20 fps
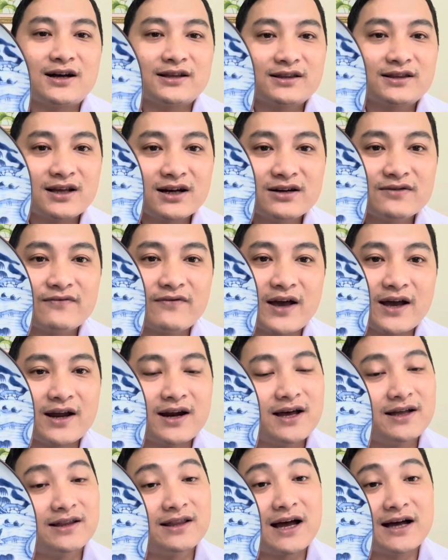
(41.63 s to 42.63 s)
là thích về cái
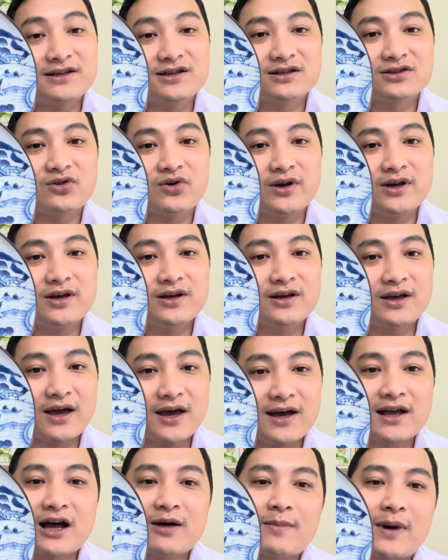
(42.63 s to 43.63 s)
đề tài sơn thủy
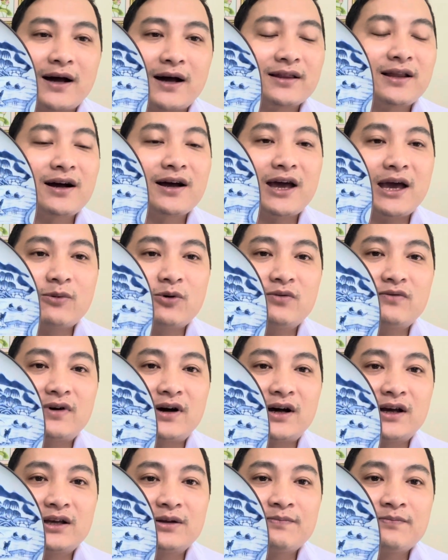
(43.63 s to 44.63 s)
kể cả bản thân em cũng
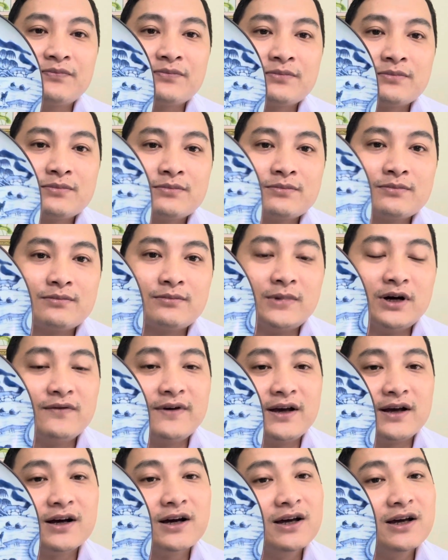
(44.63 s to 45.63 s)
vậy bởi
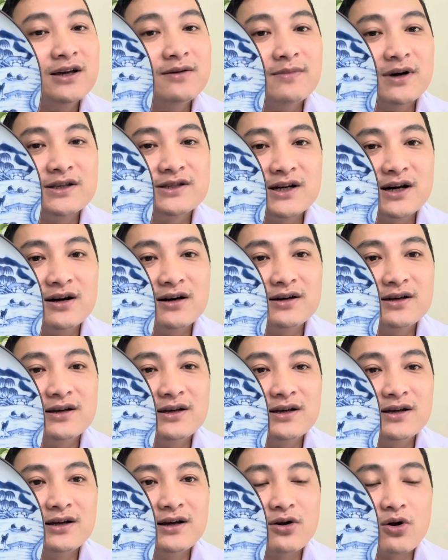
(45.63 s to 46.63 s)
vì khi mà
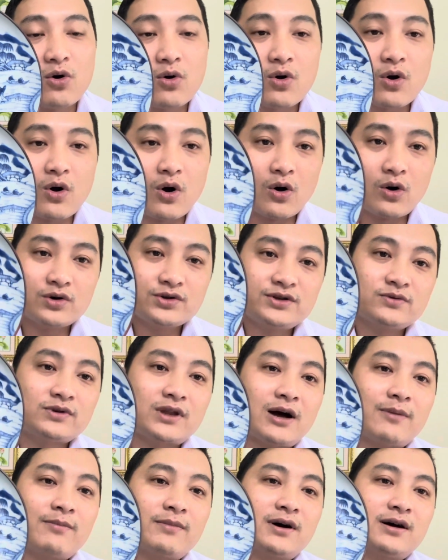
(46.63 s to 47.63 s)
chơi đồ cổ siêu
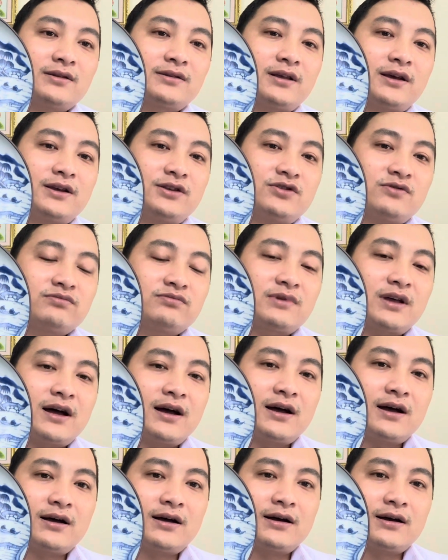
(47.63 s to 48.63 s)
tầm á, thì chúng
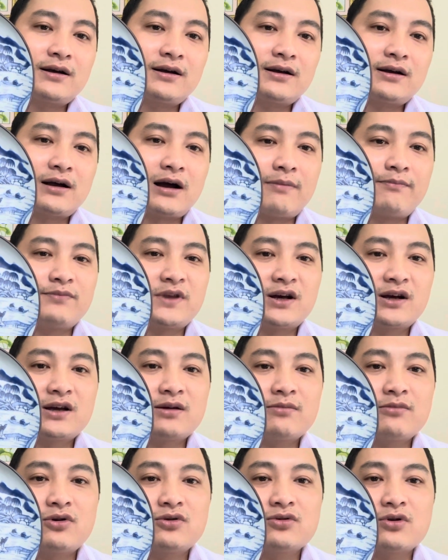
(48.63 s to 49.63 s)
ta gặp những
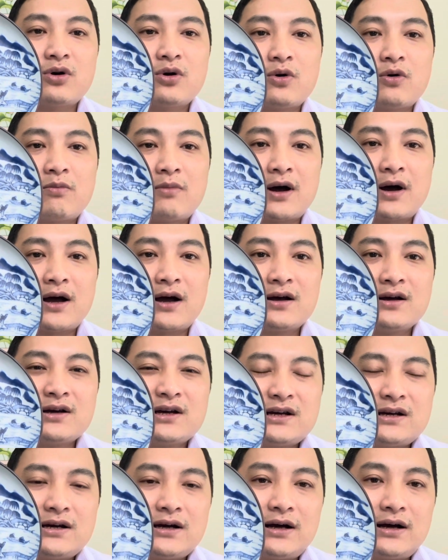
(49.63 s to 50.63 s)
cái món đồ mà
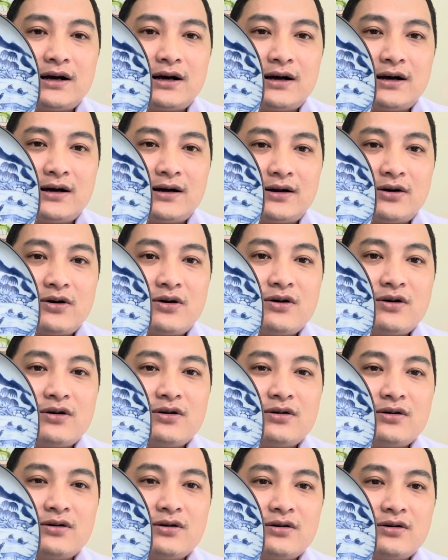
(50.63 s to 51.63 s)
à,
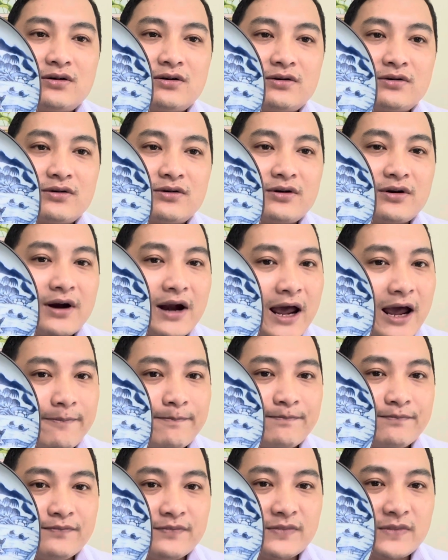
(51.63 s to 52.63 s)
nó nó đẹp
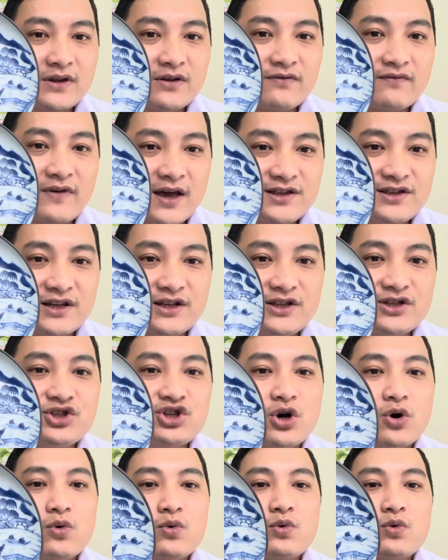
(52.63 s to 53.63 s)
vẽ chỉnh
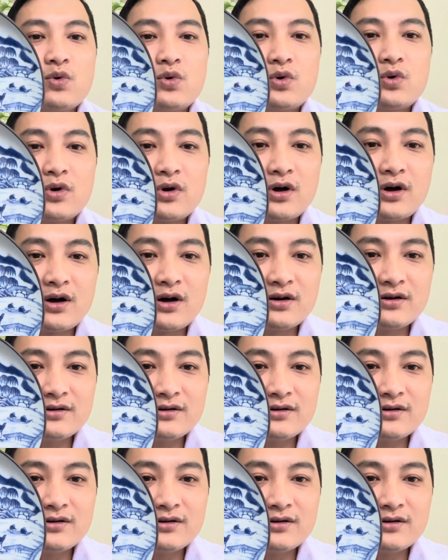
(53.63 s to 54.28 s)
chu à,